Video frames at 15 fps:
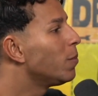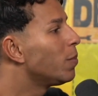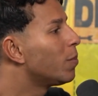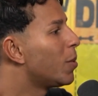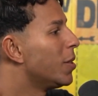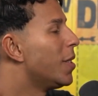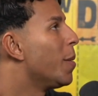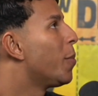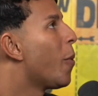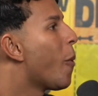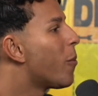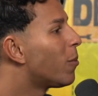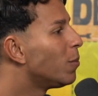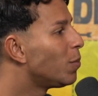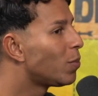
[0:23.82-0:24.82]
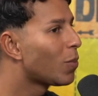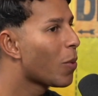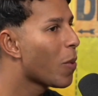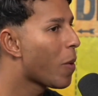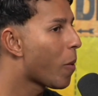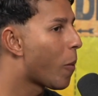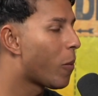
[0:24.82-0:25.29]
por exemplo. Não
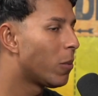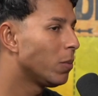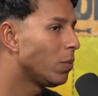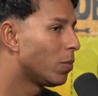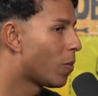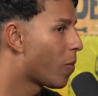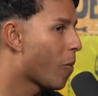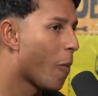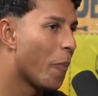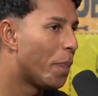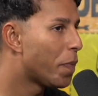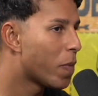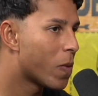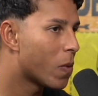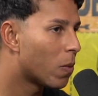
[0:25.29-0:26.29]
gosta ainda? Você